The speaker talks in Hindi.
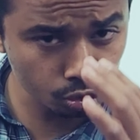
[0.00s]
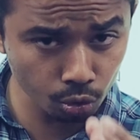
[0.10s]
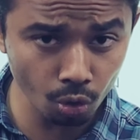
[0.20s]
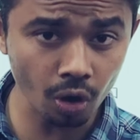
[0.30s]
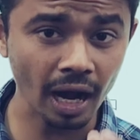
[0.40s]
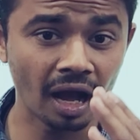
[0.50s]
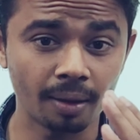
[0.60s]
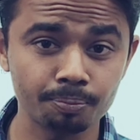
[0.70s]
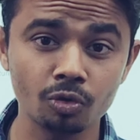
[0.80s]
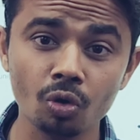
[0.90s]
तो
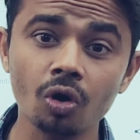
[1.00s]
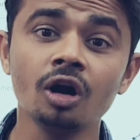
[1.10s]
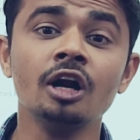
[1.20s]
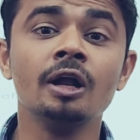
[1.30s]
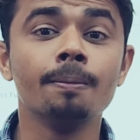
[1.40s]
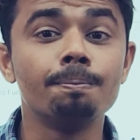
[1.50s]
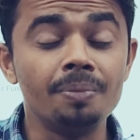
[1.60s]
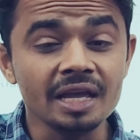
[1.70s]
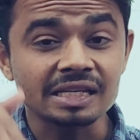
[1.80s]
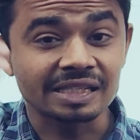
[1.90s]
आपको
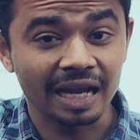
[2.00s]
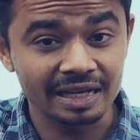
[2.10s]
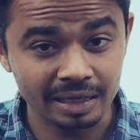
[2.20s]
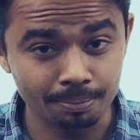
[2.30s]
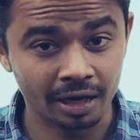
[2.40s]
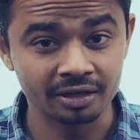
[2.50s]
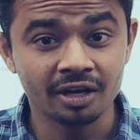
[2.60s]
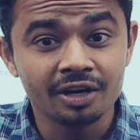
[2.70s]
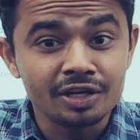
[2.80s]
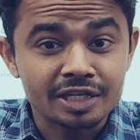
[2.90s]
20 साल के बाद
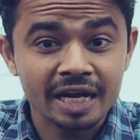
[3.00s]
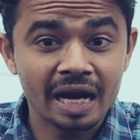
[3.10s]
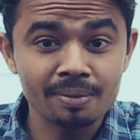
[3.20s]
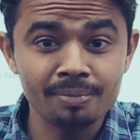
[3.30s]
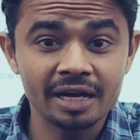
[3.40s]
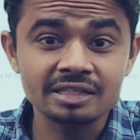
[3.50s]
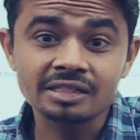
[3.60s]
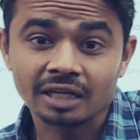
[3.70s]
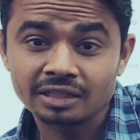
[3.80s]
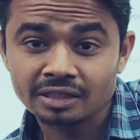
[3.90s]
रिटायरमेंट
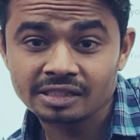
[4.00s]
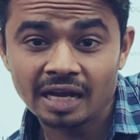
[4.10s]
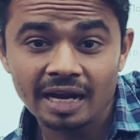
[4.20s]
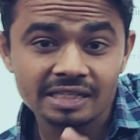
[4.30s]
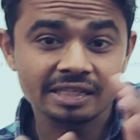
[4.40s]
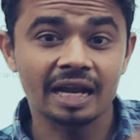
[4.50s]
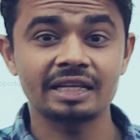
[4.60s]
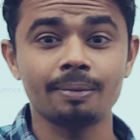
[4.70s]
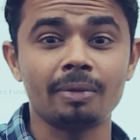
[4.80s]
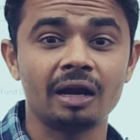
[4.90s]
साठ
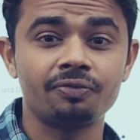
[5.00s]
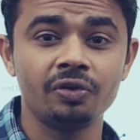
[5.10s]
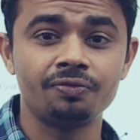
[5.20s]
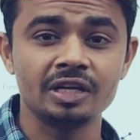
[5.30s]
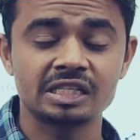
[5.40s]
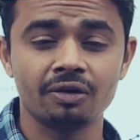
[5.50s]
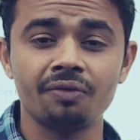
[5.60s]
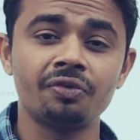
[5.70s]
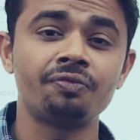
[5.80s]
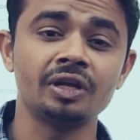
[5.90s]
साल के बाद 57,
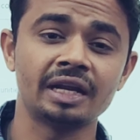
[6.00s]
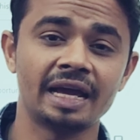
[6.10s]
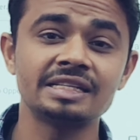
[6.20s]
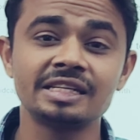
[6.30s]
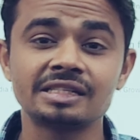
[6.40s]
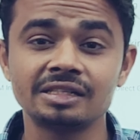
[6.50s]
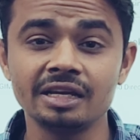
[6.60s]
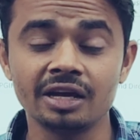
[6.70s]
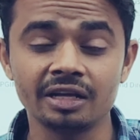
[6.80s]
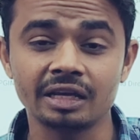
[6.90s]
59, 60
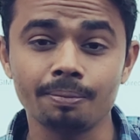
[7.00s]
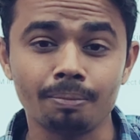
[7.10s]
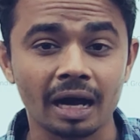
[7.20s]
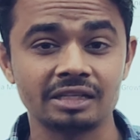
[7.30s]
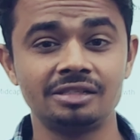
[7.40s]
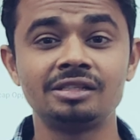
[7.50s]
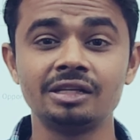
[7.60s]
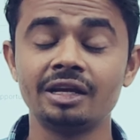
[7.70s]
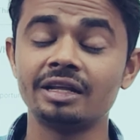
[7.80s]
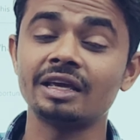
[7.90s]
ईयर के बाद
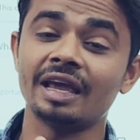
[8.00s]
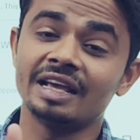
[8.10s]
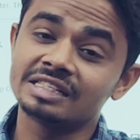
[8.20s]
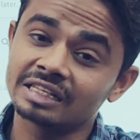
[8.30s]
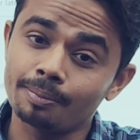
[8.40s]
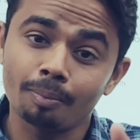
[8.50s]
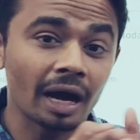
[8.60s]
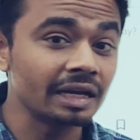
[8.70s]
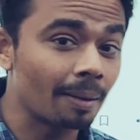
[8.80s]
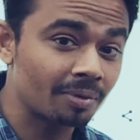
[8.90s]
60 ईयर की एज के
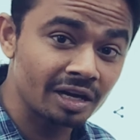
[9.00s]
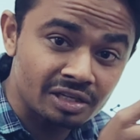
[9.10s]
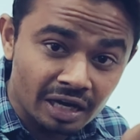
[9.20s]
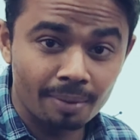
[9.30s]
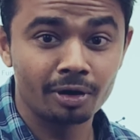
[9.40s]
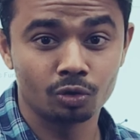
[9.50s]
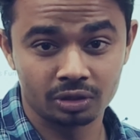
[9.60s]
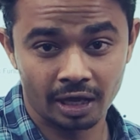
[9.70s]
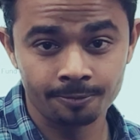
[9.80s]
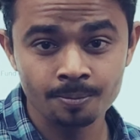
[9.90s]
बाद आपका रिटायरमेंट
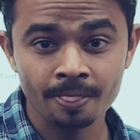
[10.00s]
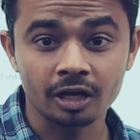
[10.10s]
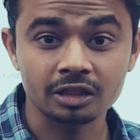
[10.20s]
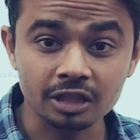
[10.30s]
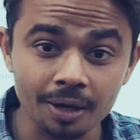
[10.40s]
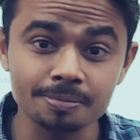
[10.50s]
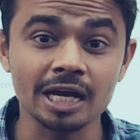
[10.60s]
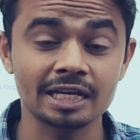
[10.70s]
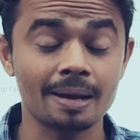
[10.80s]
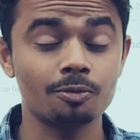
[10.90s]
होता है और तब
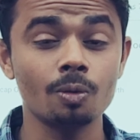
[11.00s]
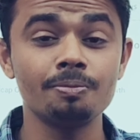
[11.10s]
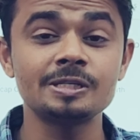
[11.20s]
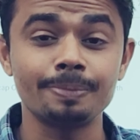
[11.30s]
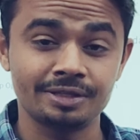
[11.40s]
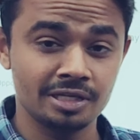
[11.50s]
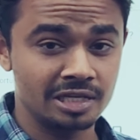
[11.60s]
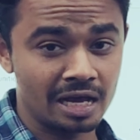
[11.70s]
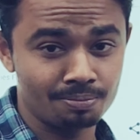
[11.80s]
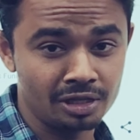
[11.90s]
जाके आपको
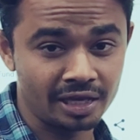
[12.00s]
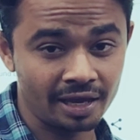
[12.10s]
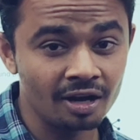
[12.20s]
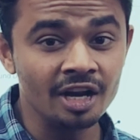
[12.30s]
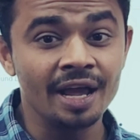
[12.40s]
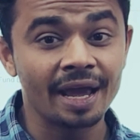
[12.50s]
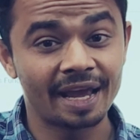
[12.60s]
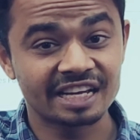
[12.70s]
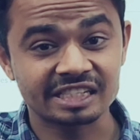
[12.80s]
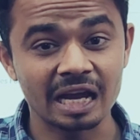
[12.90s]
20-25 लाख मिलते हैं
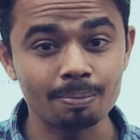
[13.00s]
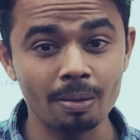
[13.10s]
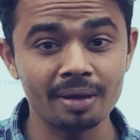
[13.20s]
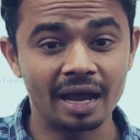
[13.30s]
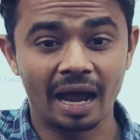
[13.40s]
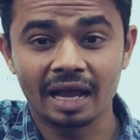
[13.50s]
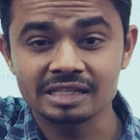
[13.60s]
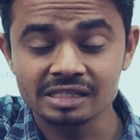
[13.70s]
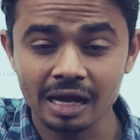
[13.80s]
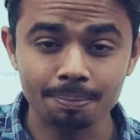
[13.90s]
एस में
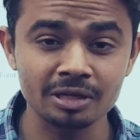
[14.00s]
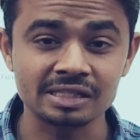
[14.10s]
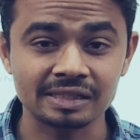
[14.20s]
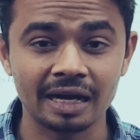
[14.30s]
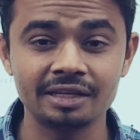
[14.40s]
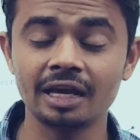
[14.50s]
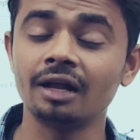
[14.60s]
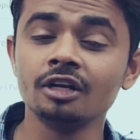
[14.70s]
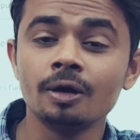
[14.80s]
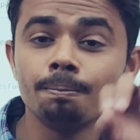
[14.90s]
आज से आपने स्टार्ट
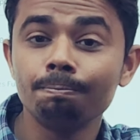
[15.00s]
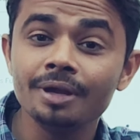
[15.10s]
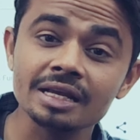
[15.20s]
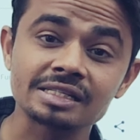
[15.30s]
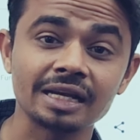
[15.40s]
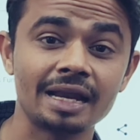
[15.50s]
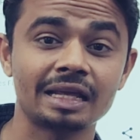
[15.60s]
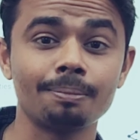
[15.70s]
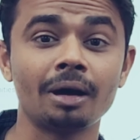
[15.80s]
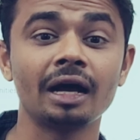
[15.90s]
किया 20 साल
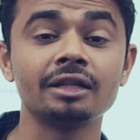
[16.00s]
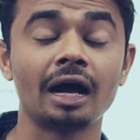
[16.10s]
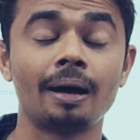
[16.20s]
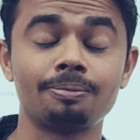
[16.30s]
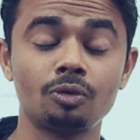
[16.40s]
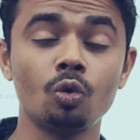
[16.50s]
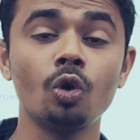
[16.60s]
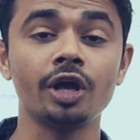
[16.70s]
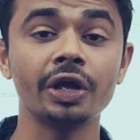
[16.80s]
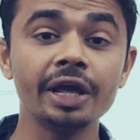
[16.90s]
के बाद
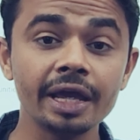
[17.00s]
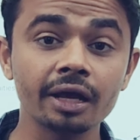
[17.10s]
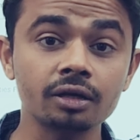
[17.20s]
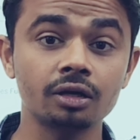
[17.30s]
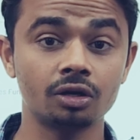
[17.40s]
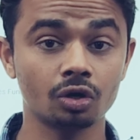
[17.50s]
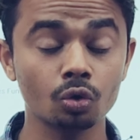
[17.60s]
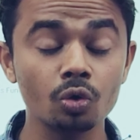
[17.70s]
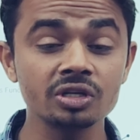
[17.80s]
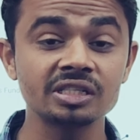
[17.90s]
आपको एक
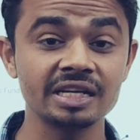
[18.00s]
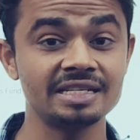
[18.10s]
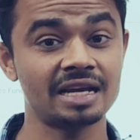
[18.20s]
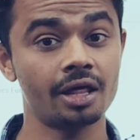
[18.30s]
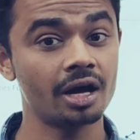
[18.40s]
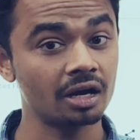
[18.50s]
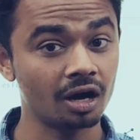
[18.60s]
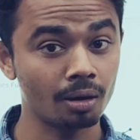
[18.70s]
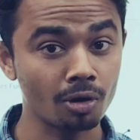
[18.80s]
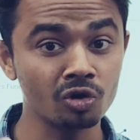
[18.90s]
करोड़ से ज्यादा का
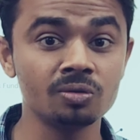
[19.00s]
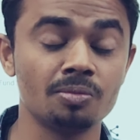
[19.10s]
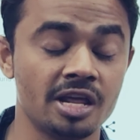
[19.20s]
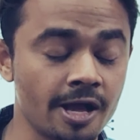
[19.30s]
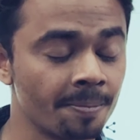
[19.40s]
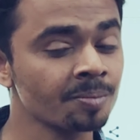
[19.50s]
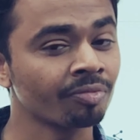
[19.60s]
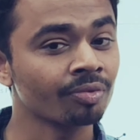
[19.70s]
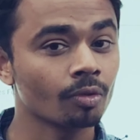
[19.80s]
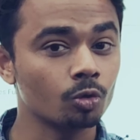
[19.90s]
अमाउंट मिलेगा
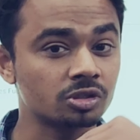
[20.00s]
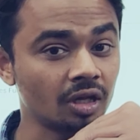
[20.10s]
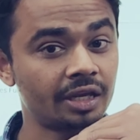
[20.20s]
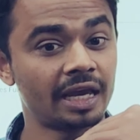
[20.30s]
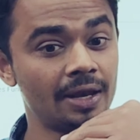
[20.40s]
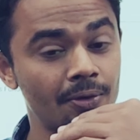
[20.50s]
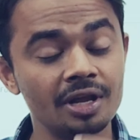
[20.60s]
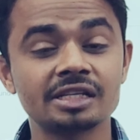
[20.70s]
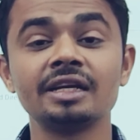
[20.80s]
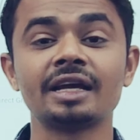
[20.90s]
उसका
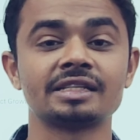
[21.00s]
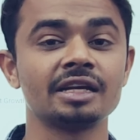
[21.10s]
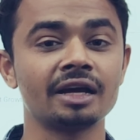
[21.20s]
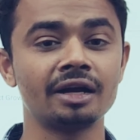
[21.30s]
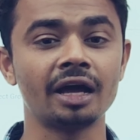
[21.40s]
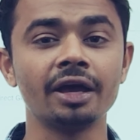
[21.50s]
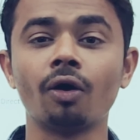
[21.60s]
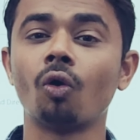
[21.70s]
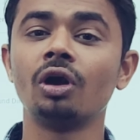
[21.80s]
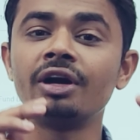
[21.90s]
कैलकुलेशन कैसे करना है
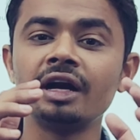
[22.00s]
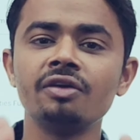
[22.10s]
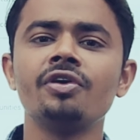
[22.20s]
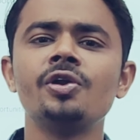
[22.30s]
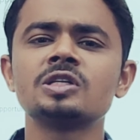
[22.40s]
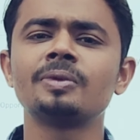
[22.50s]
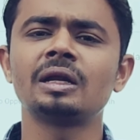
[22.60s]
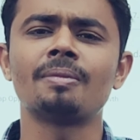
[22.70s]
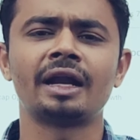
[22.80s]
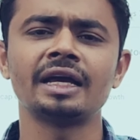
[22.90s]
ऑलरेडी वीडियोस
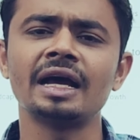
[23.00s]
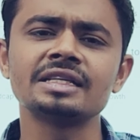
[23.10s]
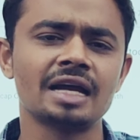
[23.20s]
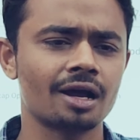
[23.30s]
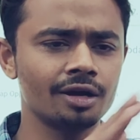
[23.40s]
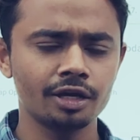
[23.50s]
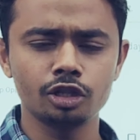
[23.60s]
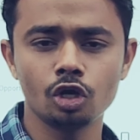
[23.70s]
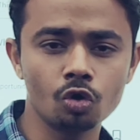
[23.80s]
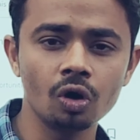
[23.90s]
मैंने बनाया है जाकर के
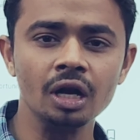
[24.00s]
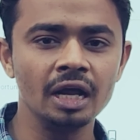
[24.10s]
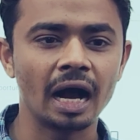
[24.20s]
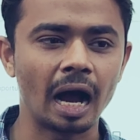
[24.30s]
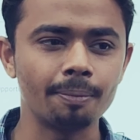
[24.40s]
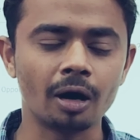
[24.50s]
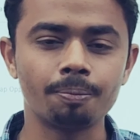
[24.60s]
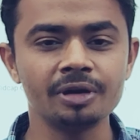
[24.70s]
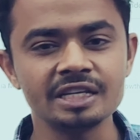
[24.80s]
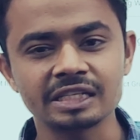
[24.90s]
देखो आप
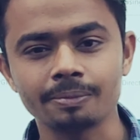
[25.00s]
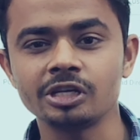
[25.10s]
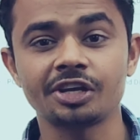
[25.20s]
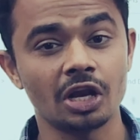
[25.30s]
अपने हिसाब से